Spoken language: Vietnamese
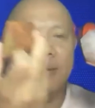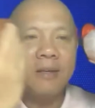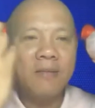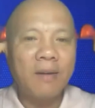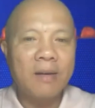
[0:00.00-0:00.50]
Nó
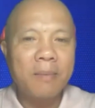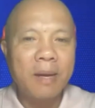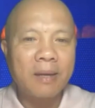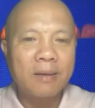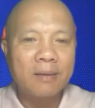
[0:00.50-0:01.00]
như vậy các
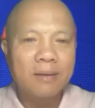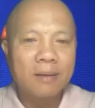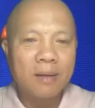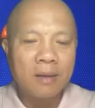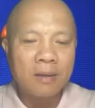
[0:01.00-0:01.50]
bạn,
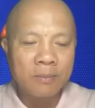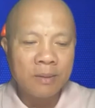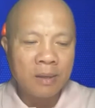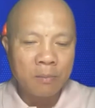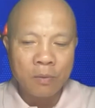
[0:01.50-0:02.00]
à, giống
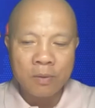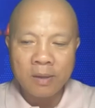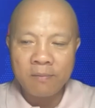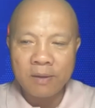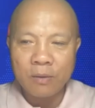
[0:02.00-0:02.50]
như là một
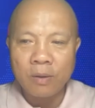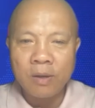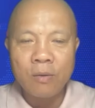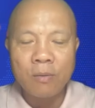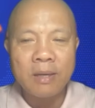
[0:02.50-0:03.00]
cái vật
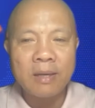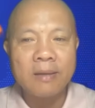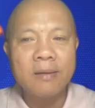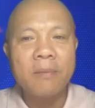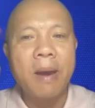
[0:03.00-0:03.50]
quý của mình là
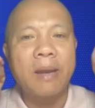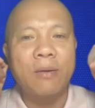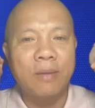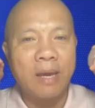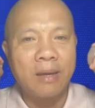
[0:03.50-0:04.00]
những người bạn
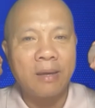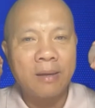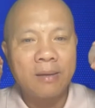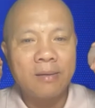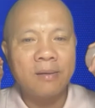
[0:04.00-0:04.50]
của thầy,
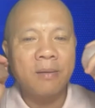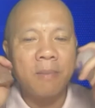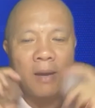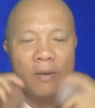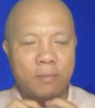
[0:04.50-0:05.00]
những người
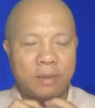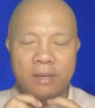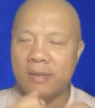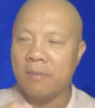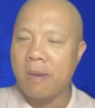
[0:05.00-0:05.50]
bạn của mình
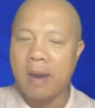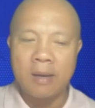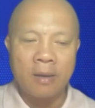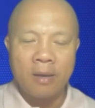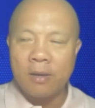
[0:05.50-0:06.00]
ở trên
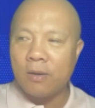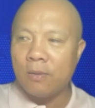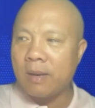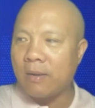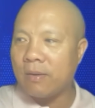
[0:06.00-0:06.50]
bàn
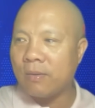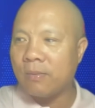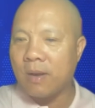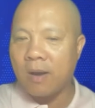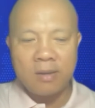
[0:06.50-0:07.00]
lúc nào nó
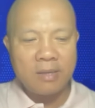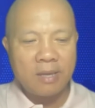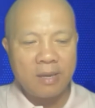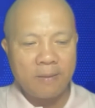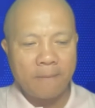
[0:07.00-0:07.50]
cũng có như
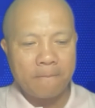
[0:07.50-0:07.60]
thế.